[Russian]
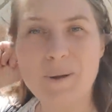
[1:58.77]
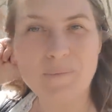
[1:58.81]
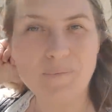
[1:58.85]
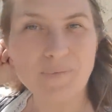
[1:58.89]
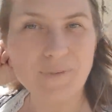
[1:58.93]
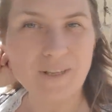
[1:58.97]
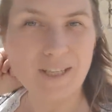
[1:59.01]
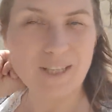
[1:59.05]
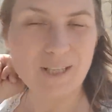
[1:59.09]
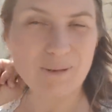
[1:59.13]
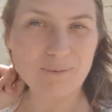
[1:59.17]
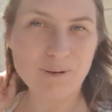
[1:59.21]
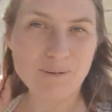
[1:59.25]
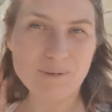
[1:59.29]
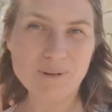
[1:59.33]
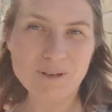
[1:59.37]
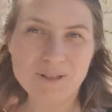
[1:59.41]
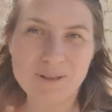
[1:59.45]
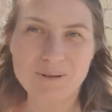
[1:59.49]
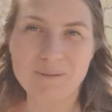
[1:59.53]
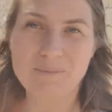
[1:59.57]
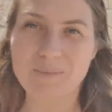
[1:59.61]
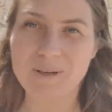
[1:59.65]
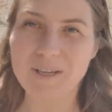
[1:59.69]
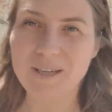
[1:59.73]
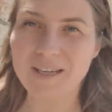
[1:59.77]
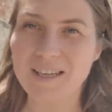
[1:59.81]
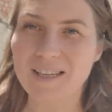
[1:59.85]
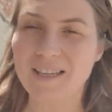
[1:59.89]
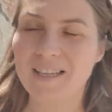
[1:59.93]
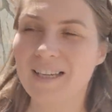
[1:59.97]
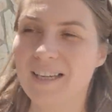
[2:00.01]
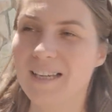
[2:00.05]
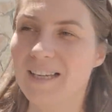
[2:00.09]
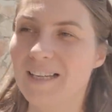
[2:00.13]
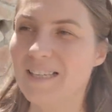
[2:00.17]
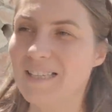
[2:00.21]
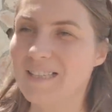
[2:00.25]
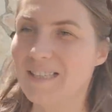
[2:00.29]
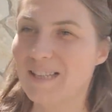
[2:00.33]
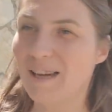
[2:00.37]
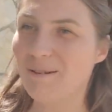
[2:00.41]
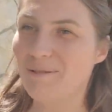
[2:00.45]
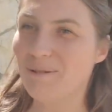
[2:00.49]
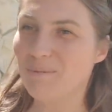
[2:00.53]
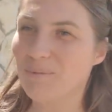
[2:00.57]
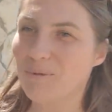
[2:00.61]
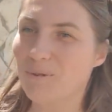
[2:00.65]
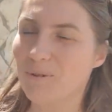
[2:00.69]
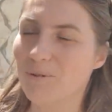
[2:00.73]
таким образом мы,
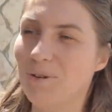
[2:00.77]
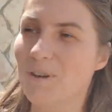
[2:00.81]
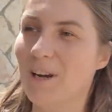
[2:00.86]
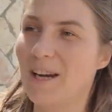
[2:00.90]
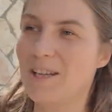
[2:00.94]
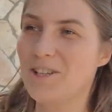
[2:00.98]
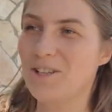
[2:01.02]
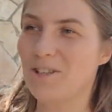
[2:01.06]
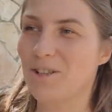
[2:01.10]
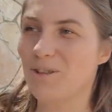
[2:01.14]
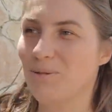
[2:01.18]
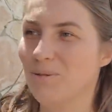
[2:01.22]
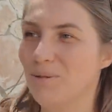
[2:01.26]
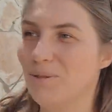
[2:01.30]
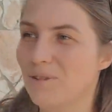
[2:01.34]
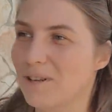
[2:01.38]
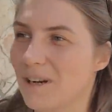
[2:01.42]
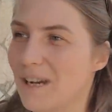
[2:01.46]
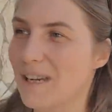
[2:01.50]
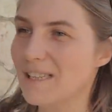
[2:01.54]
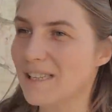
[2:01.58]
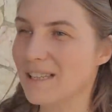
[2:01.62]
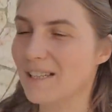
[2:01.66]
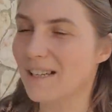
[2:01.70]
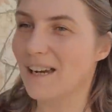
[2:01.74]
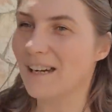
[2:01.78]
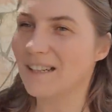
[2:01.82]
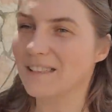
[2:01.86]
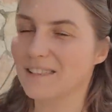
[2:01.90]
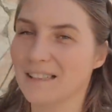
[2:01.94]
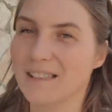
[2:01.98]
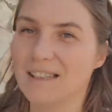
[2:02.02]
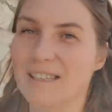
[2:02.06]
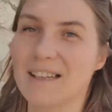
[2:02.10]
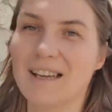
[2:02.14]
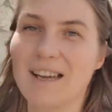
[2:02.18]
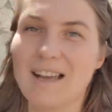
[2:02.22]
слава богу, очередной раз как-то